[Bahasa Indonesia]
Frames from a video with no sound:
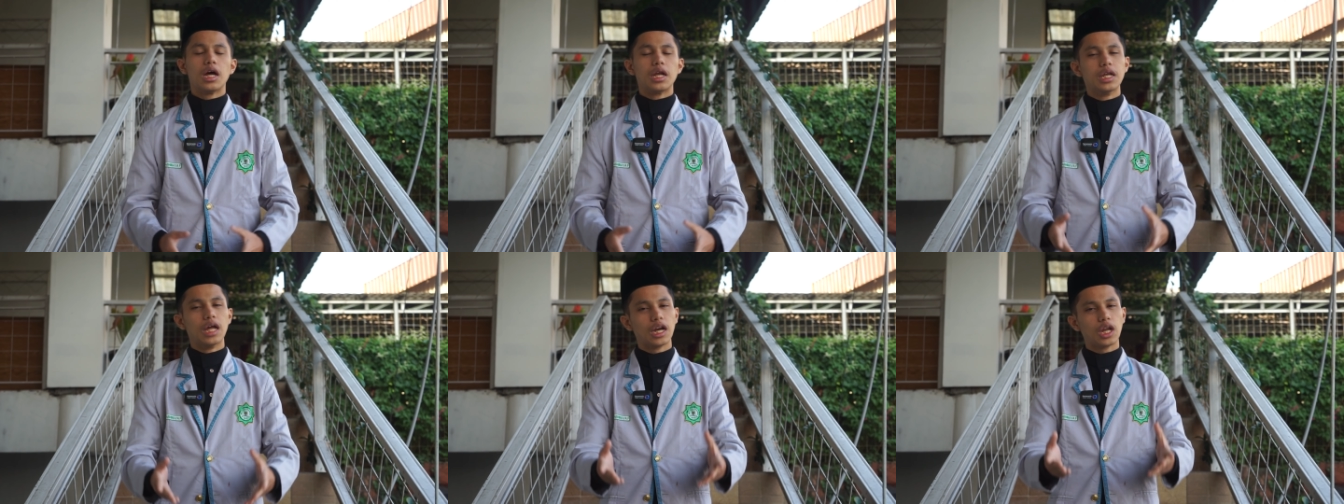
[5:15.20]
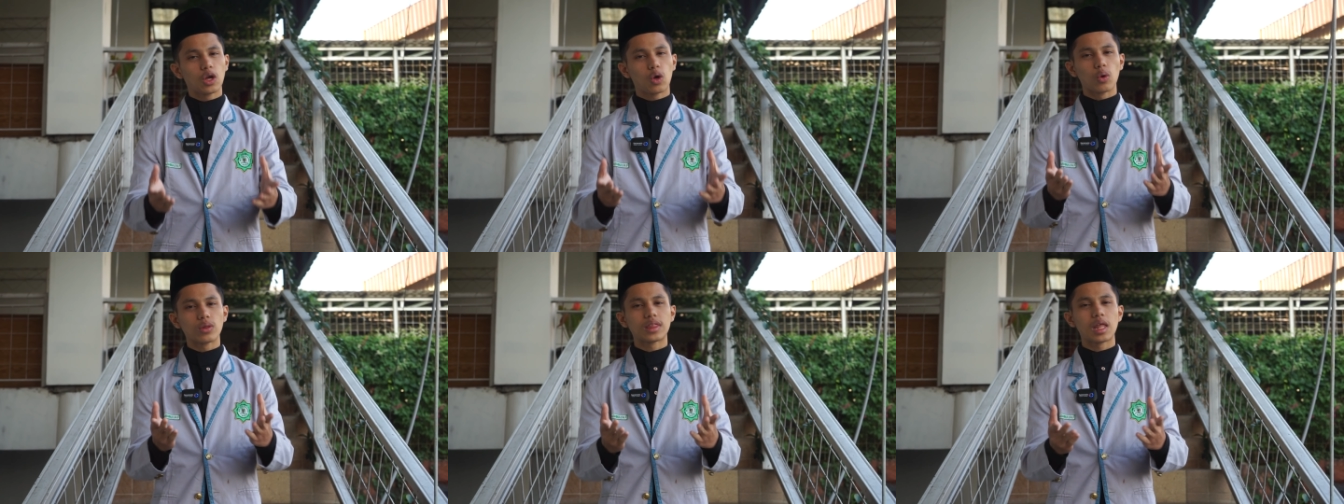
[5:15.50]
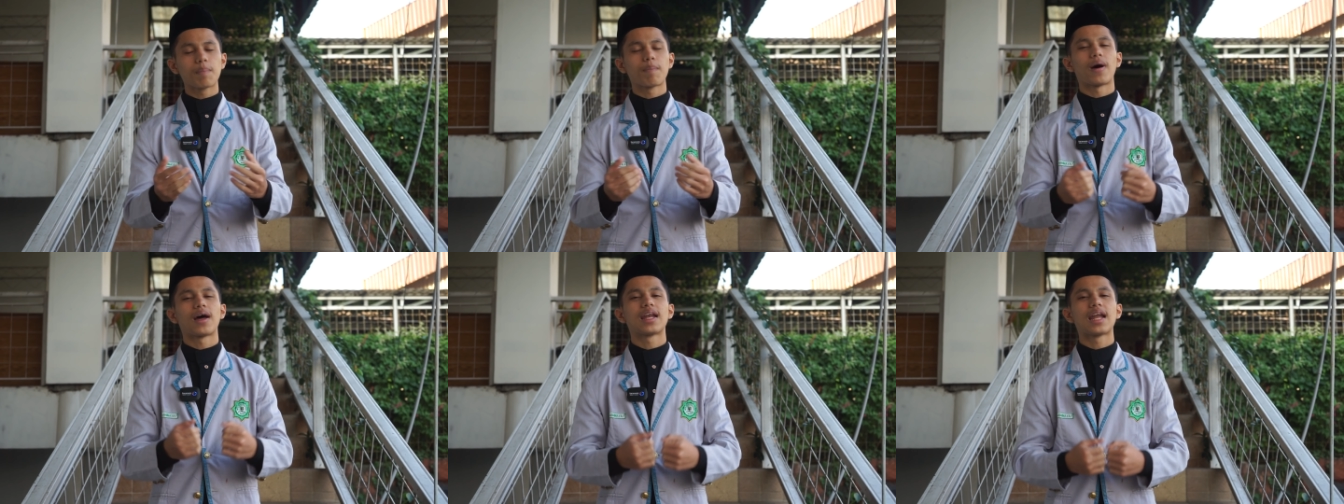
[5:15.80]
Dari
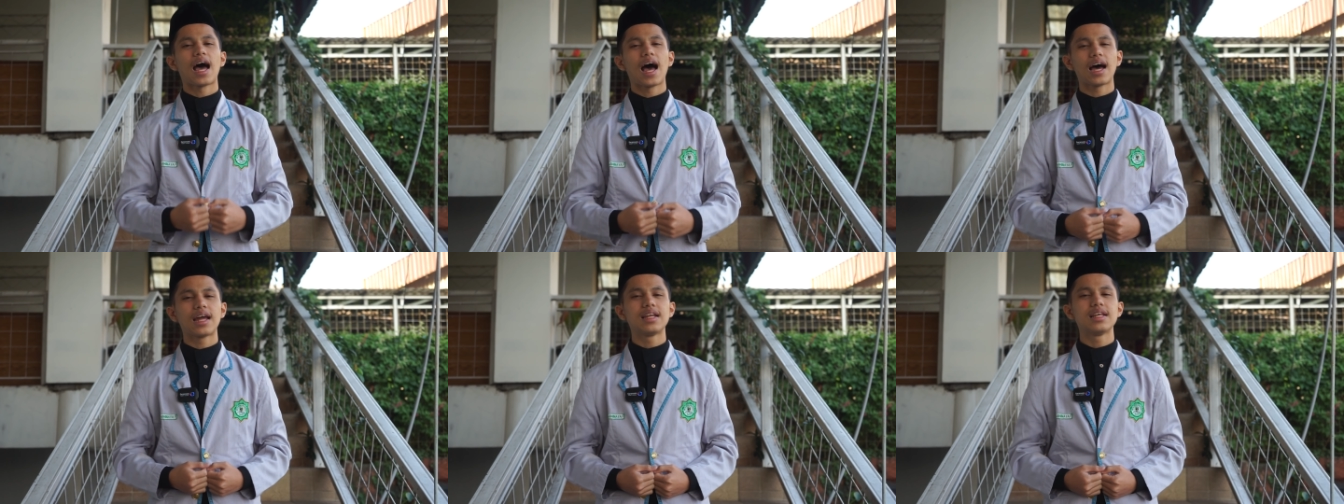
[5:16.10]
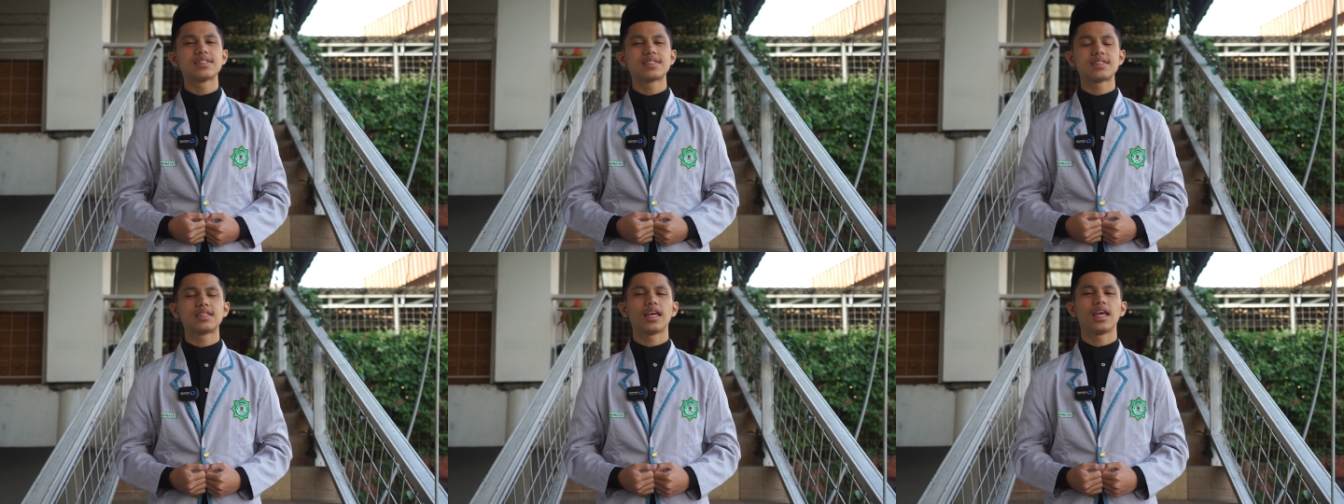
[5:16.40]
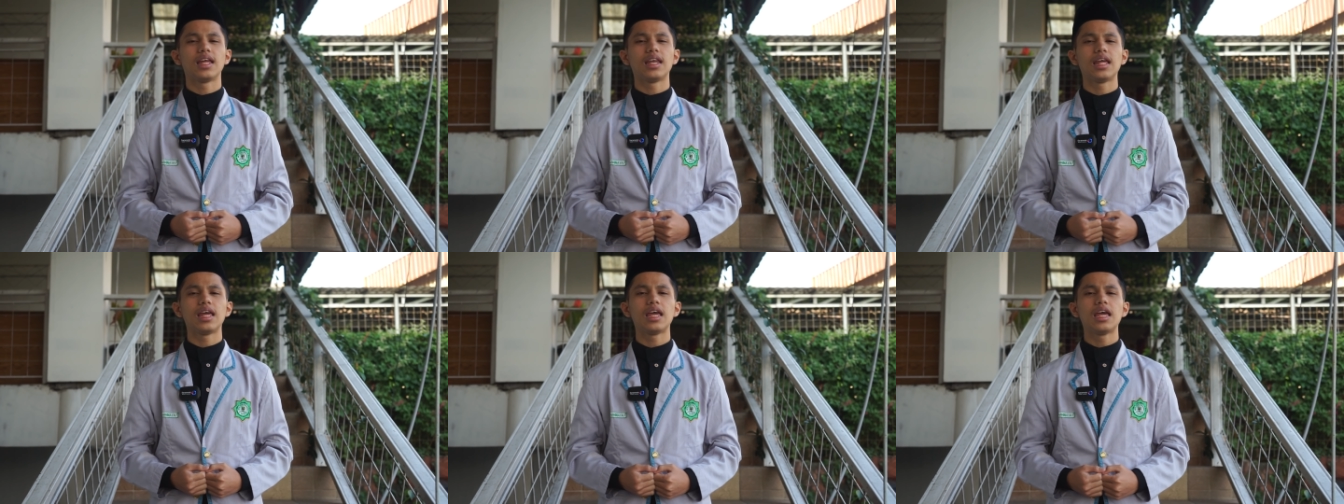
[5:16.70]
kutipan hadis
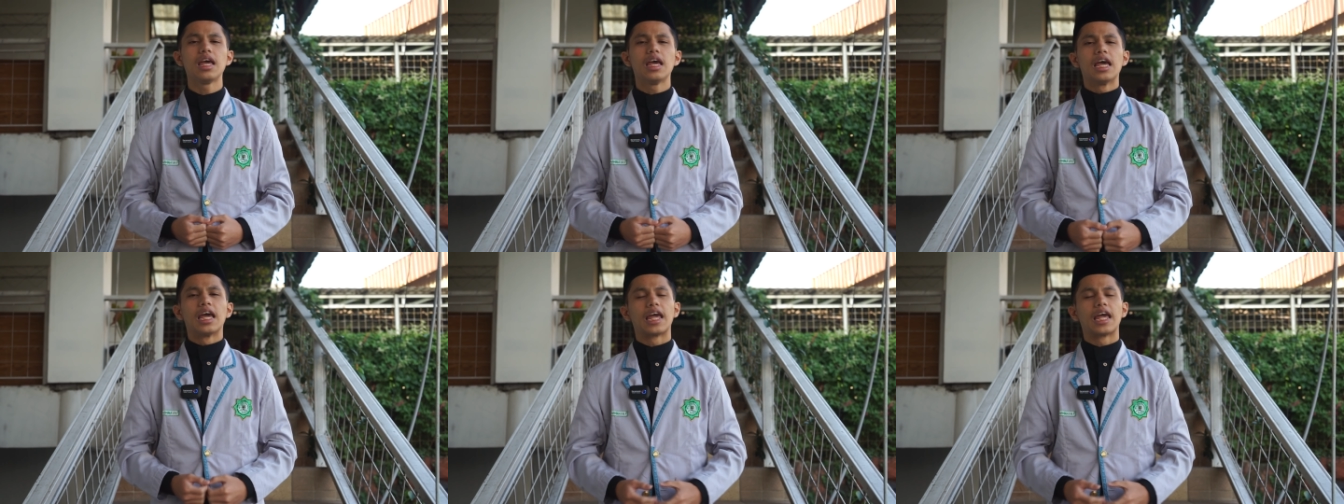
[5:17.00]
ini,